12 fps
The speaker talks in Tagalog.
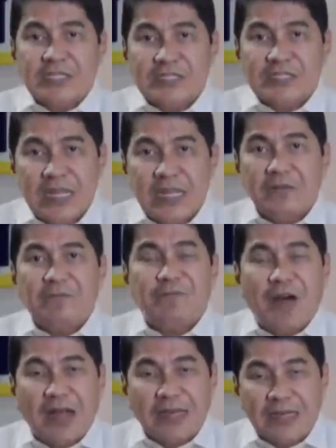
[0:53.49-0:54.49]
they just
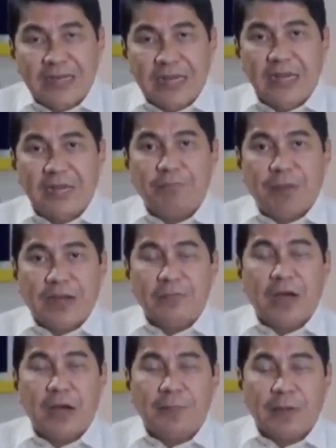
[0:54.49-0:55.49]
need
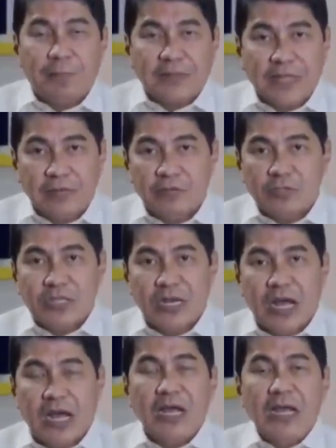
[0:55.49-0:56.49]
funding para
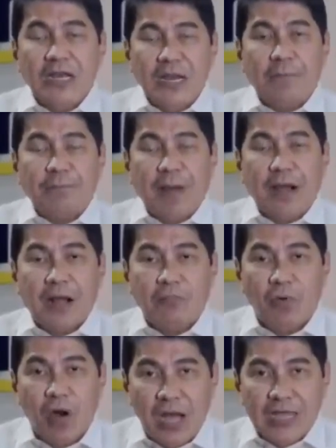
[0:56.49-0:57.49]
makapagpatayo sila ng
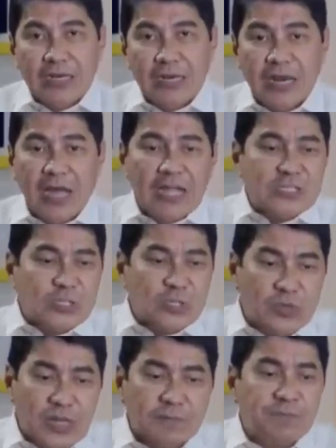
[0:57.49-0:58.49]
pangkabuhayan nila
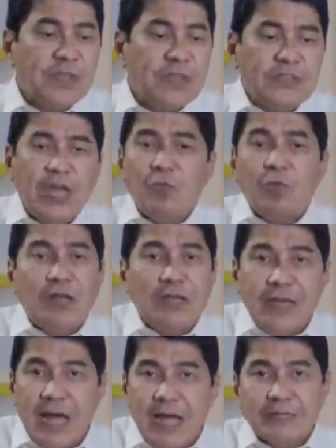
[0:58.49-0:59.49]
and so that
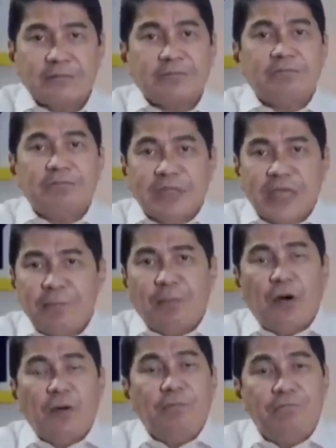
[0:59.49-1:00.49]
they will not
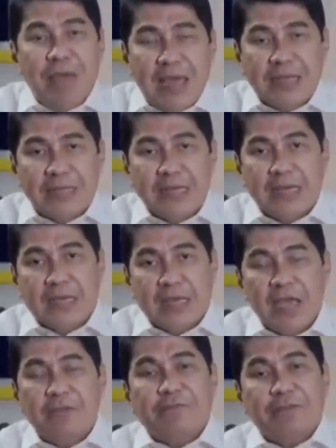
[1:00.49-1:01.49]
keep on
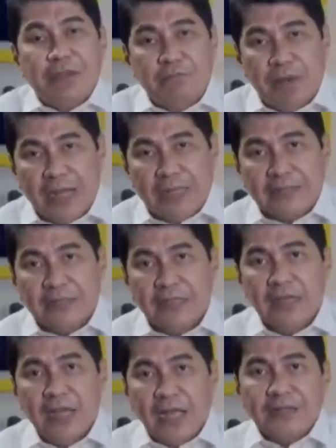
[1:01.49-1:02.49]
begging every
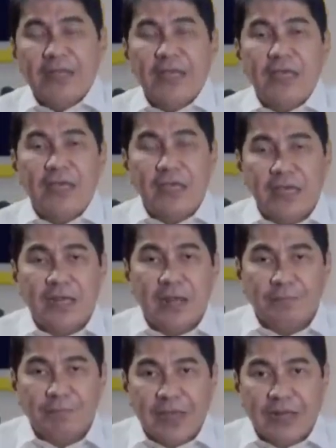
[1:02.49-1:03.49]
month at
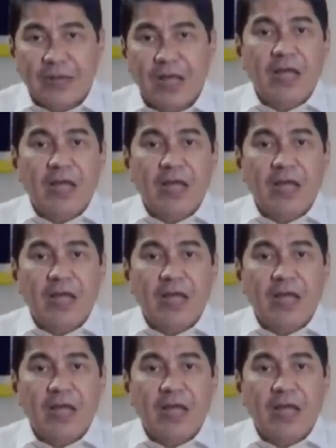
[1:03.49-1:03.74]
hihingi ng